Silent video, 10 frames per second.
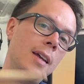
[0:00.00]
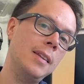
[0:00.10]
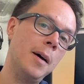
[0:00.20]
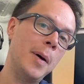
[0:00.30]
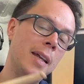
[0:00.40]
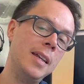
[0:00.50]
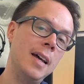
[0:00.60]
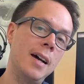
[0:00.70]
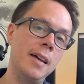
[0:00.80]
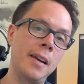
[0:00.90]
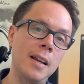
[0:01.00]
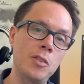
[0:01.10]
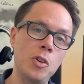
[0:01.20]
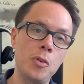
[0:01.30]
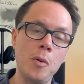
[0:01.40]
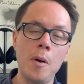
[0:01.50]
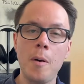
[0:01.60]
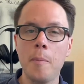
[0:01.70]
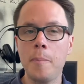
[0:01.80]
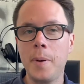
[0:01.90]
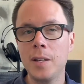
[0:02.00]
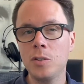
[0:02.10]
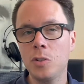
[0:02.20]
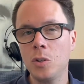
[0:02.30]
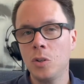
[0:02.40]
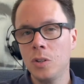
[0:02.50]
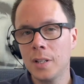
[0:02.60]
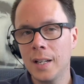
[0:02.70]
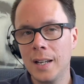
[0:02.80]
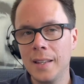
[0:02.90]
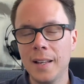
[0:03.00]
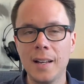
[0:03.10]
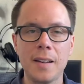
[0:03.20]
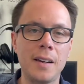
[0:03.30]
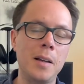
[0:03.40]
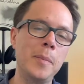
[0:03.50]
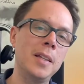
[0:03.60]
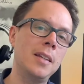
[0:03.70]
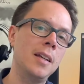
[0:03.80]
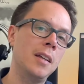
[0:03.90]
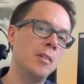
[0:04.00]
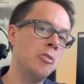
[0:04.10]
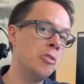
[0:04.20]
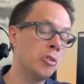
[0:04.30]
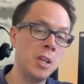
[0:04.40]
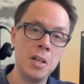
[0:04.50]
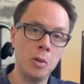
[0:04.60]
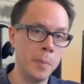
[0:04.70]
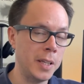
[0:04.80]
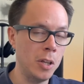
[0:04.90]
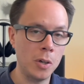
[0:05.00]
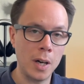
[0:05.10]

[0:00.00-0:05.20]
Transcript: Esta máquina en relación precio calidad realmente no tiene competidor